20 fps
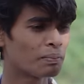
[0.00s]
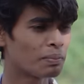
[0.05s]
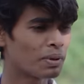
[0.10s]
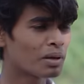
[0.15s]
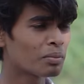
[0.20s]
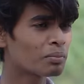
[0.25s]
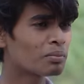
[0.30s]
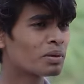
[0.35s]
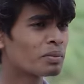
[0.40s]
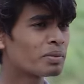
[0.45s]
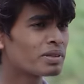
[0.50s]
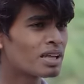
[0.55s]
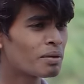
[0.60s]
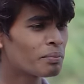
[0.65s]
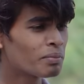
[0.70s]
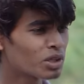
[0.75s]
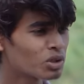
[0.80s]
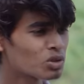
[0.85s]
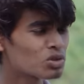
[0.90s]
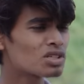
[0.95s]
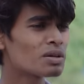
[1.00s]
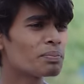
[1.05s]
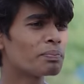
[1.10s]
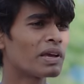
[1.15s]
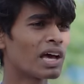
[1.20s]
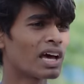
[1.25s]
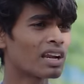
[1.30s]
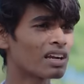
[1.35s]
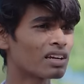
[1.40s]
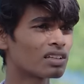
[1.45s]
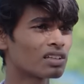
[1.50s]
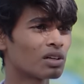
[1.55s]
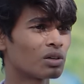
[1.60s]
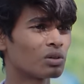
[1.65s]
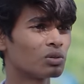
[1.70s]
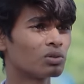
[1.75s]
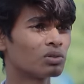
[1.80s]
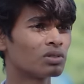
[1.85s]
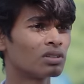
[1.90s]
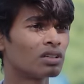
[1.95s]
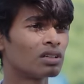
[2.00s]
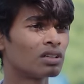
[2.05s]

पर मिमिता मैं तुझसे प्यार करता हूँ